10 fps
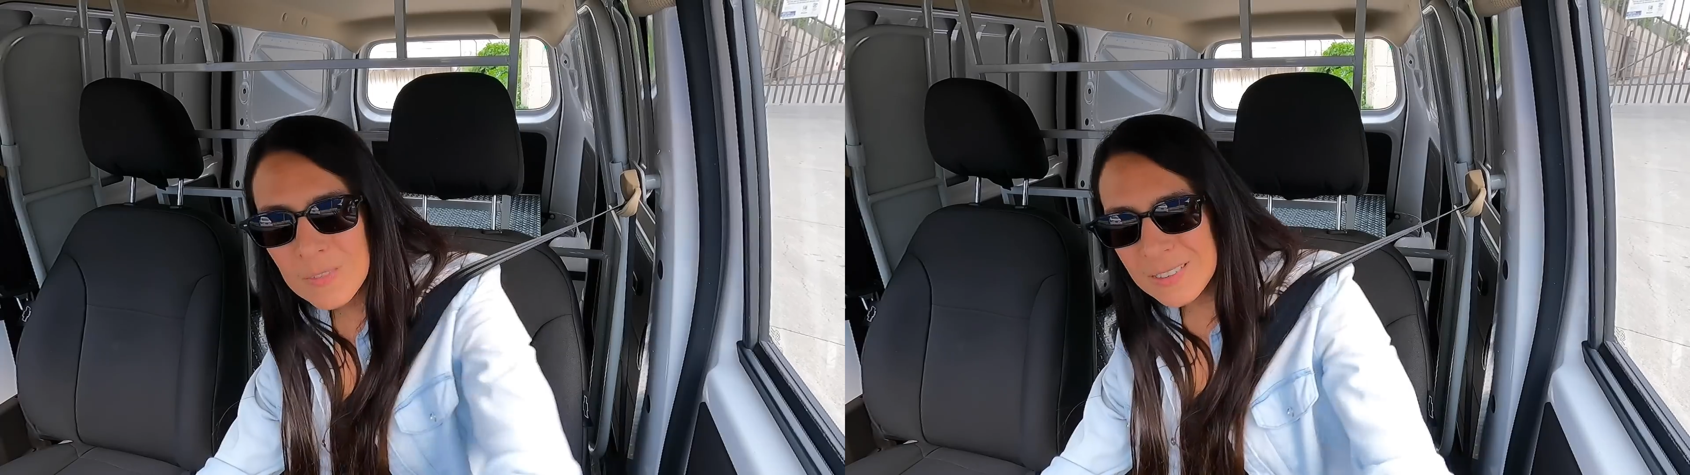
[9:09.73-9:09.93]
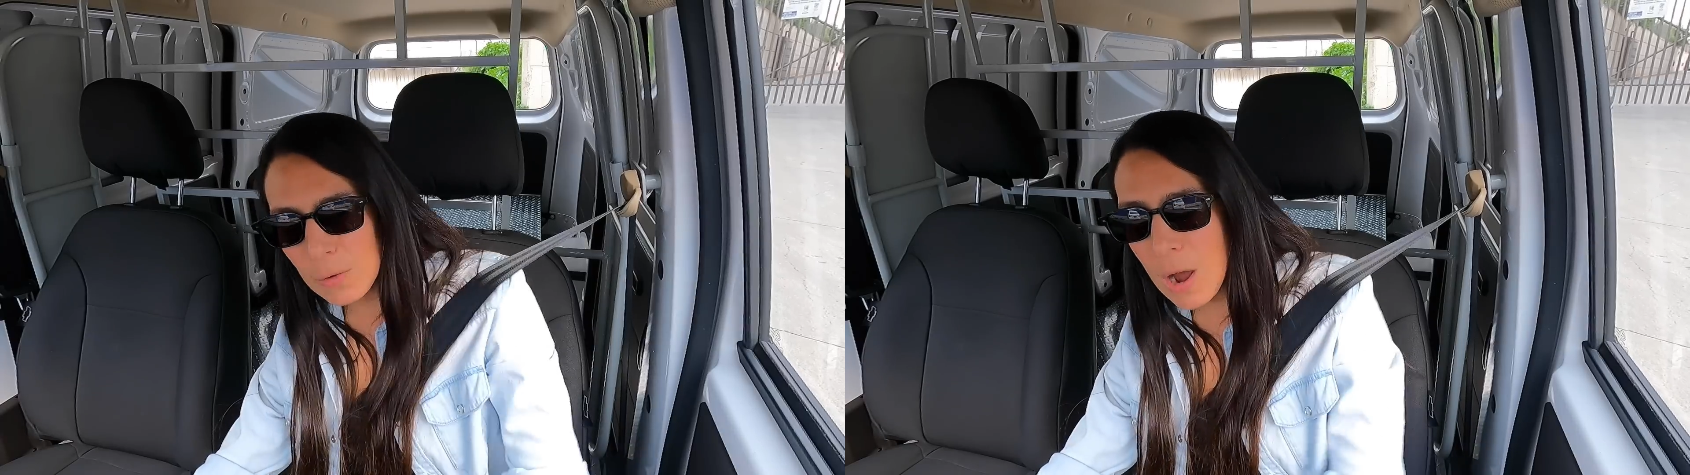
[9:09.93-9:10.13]

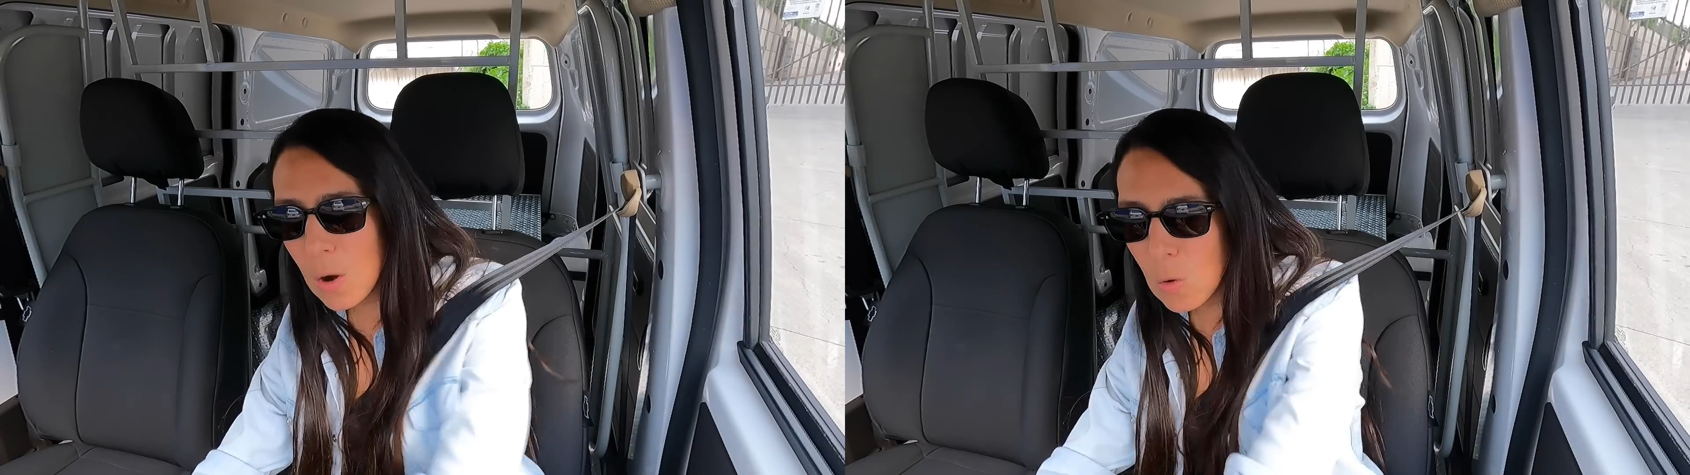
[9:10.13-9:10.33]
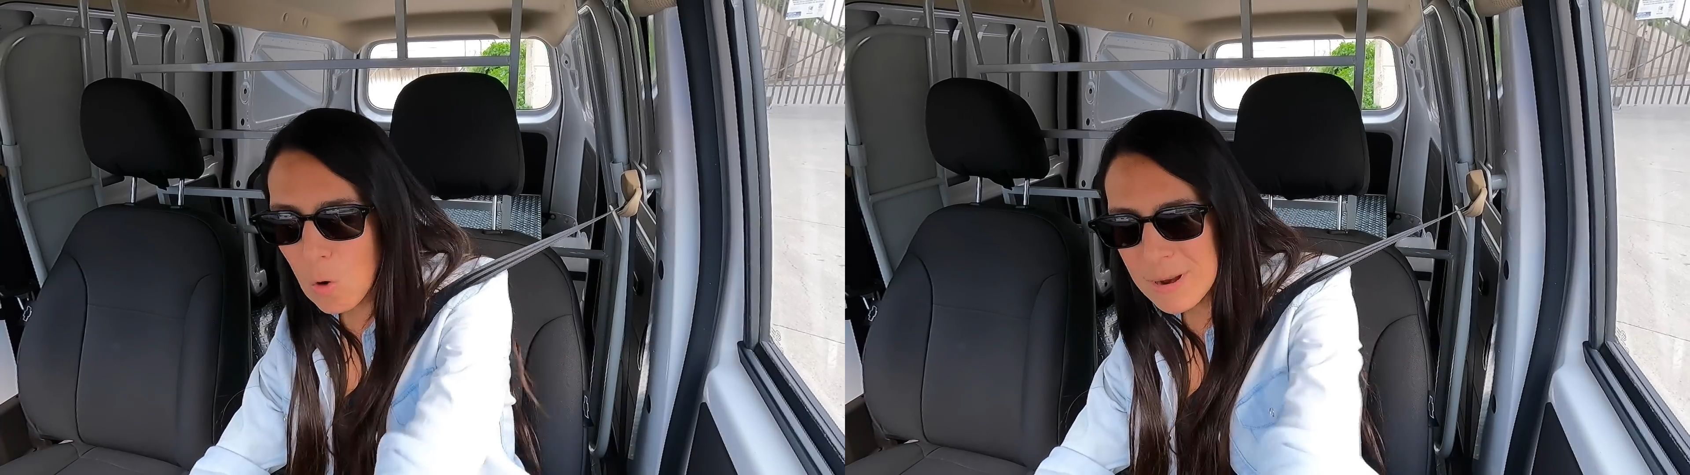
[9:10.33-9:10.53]
de
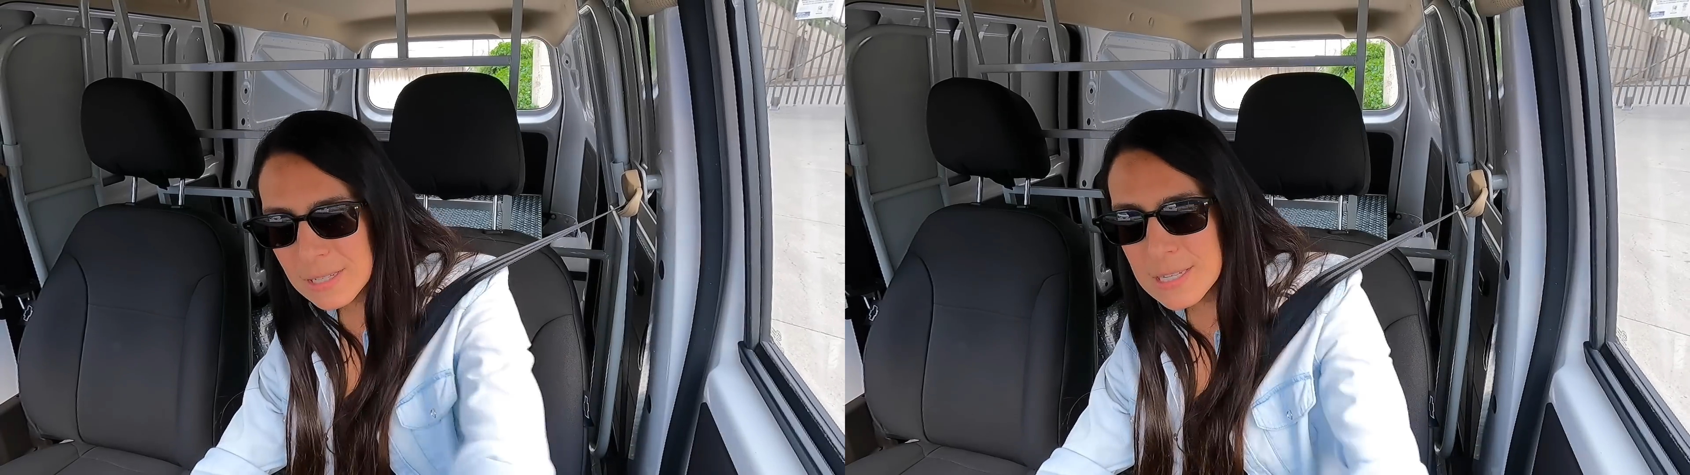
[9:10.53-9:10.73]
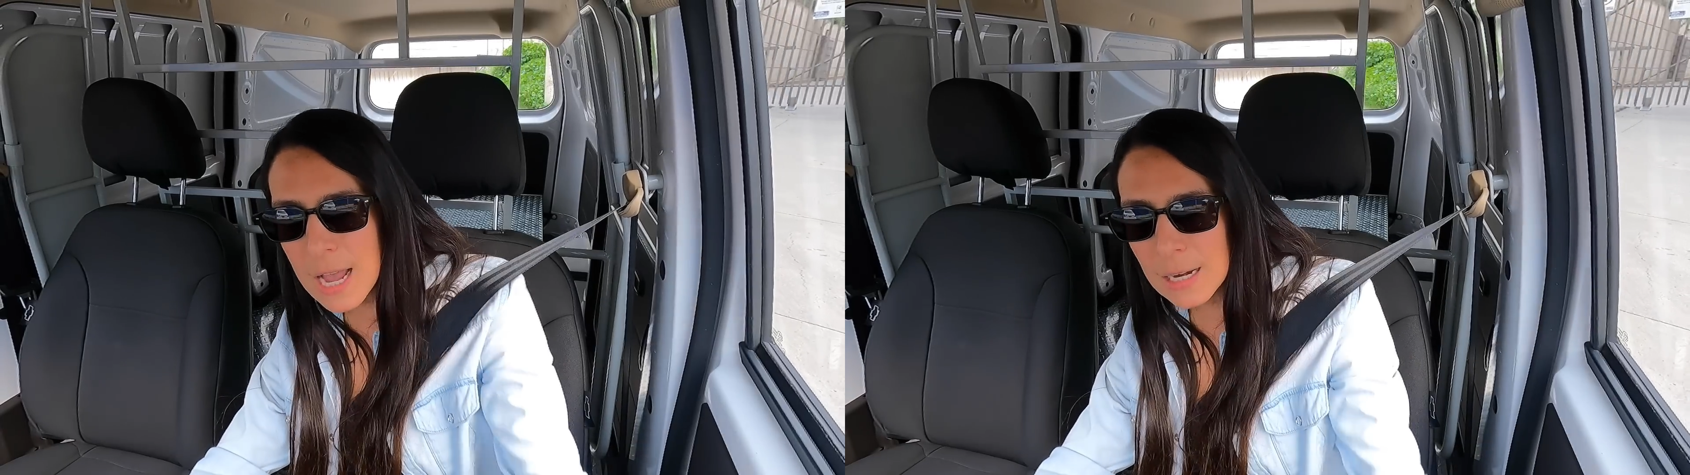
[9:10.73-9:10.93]
trabajo
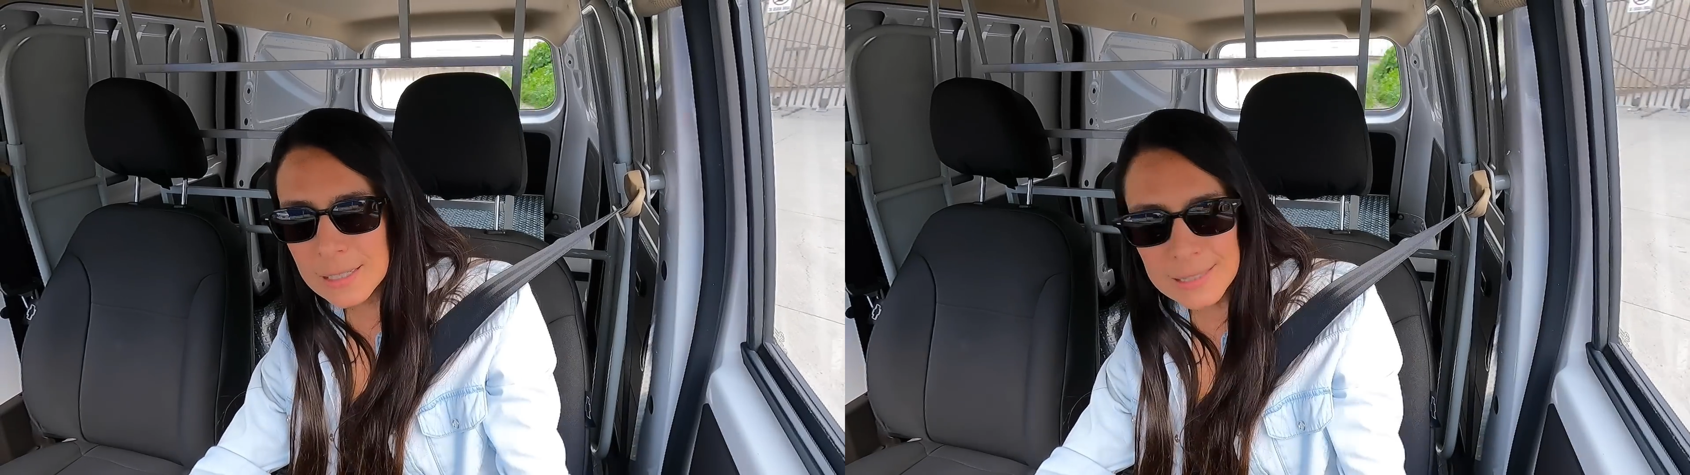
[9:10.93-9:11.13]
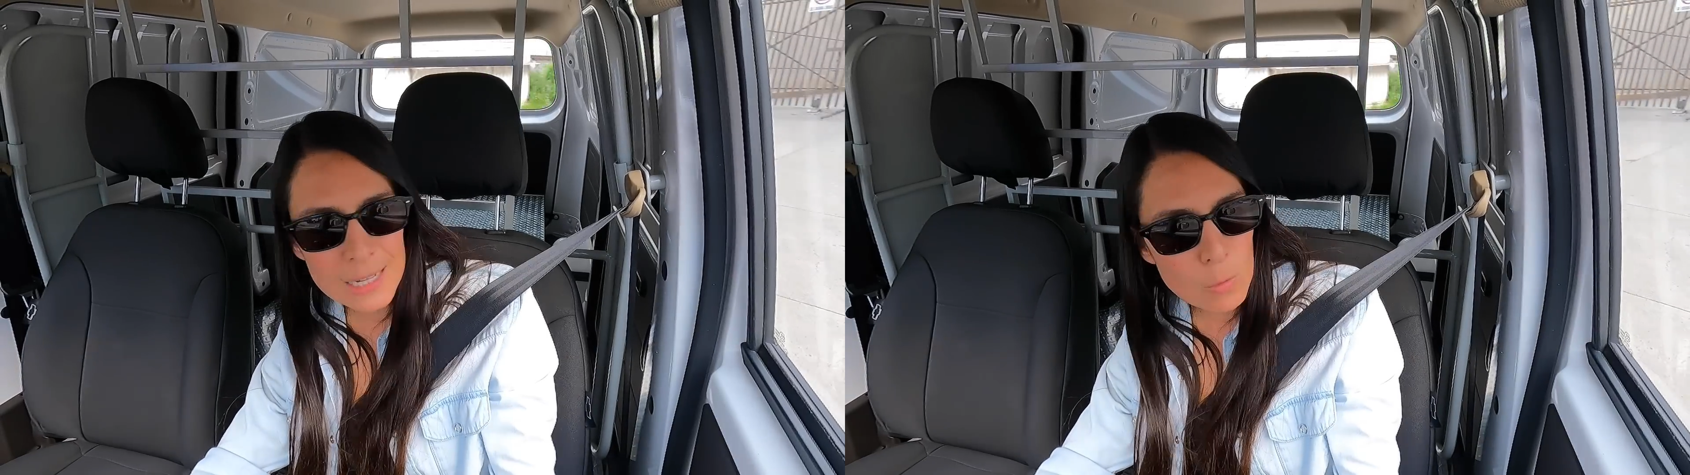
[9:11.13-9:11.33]

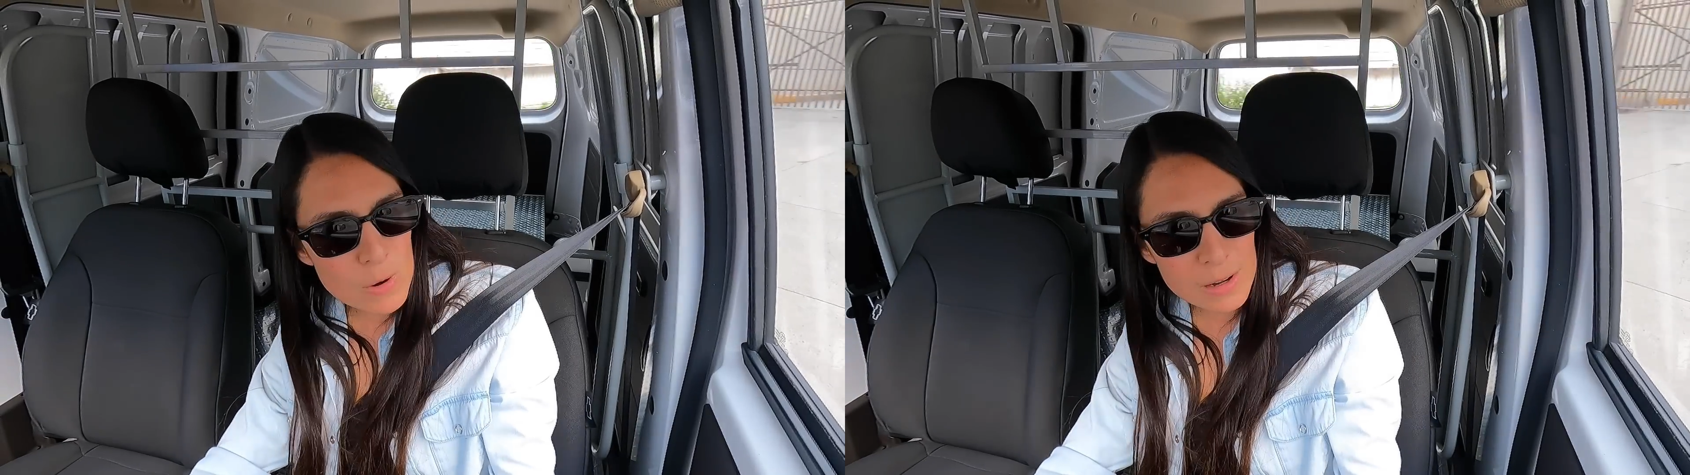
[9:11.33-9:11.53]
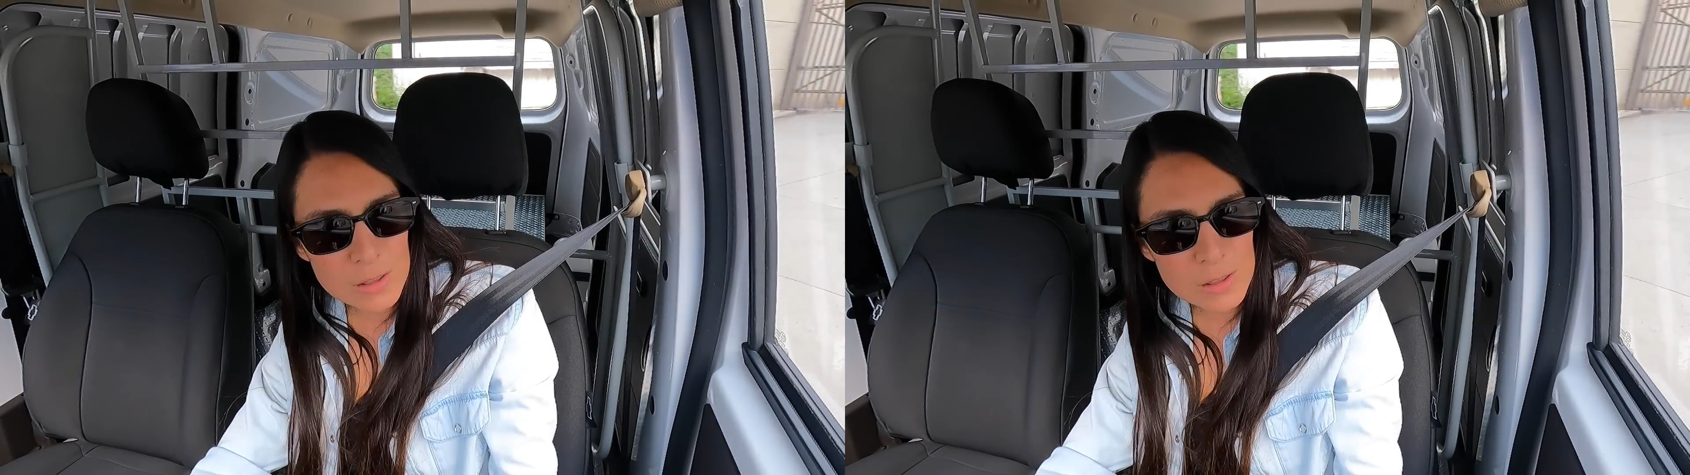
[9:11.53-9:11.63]
comercial que tenga buen